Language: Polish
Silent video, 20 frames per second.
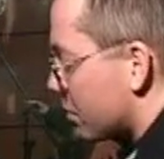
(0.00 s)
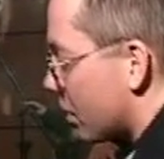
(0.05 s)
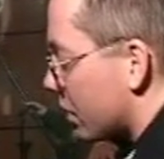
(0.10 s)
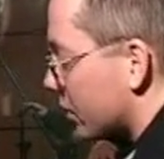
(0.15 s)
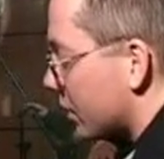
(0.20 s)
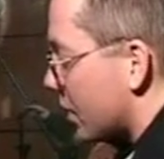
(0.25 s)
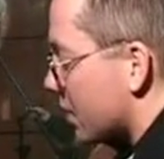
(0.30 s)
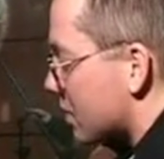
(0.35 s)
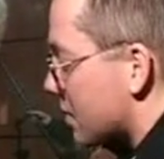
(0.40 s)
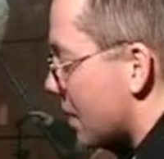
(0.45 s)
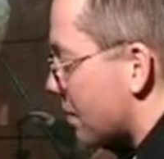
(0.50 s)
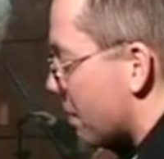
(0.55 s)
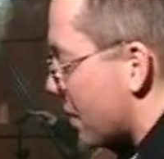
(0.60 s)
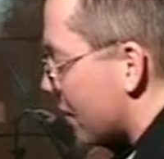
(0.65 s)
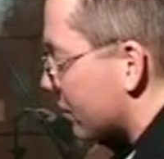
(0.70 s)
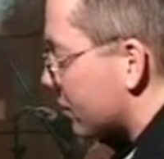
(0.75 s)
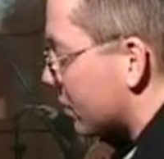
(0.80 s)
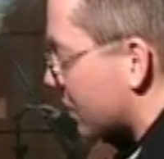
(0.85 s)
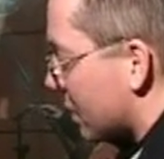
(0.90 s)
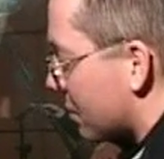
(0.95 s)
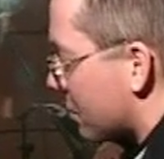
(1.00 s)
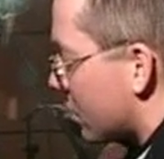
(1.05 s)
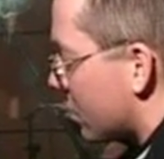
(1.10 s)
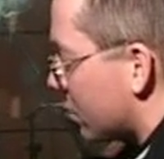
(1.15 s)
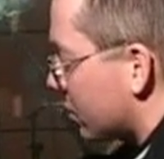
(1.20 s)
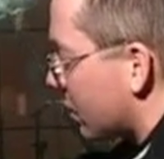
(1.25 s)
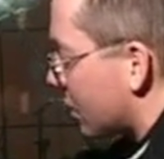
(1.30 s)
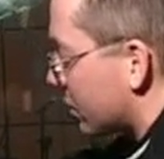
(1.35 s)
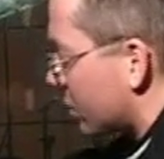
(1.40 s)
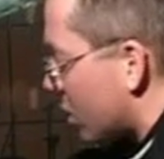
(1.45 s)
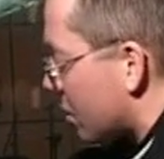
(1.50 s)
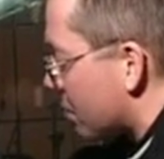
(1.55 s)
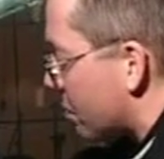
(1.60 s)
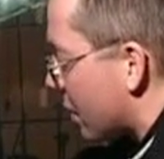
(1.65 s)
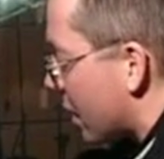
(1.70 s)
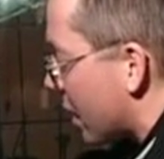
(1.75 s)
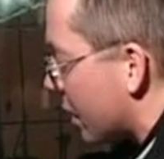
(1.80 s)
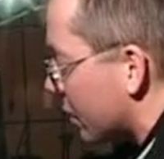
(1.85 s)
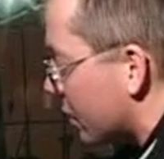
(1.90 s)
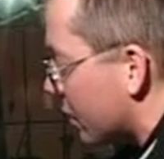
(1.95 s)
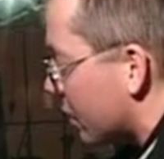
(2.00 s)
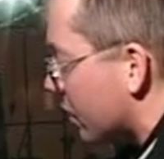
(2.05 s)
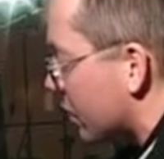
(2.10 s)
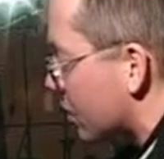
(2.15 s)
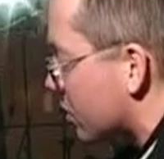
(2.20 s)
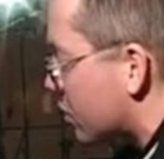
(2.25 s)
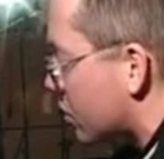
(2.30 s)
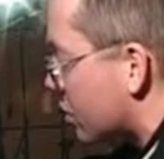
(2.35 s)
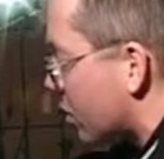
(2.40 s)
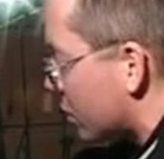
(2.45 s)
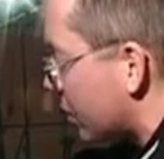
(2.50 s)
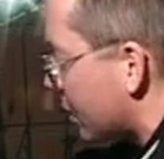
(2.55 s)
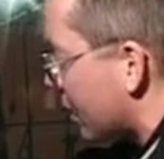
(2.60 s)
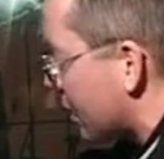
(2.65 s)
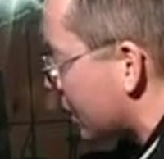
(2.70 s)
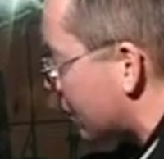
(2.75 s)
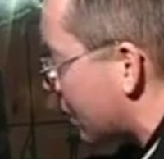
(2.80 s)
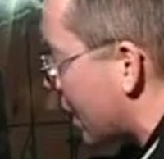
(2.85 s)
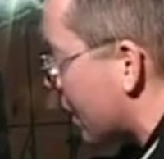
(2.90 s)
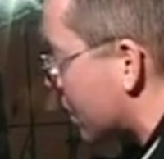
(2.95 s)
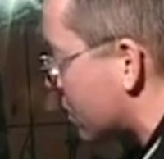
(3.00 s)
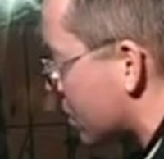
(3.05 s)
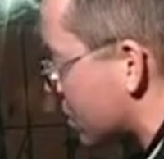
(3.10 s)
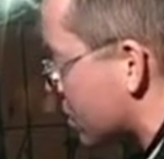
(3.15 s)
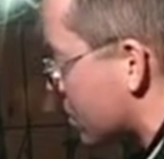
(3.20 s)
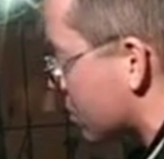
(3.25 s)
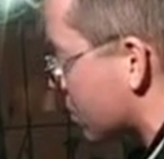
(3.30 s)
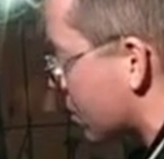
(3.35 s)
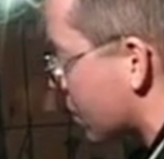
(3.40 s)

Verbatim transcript: bo ona jest naprawdę ta melodia dobra i, i szkoda jej A nie tracić. można tym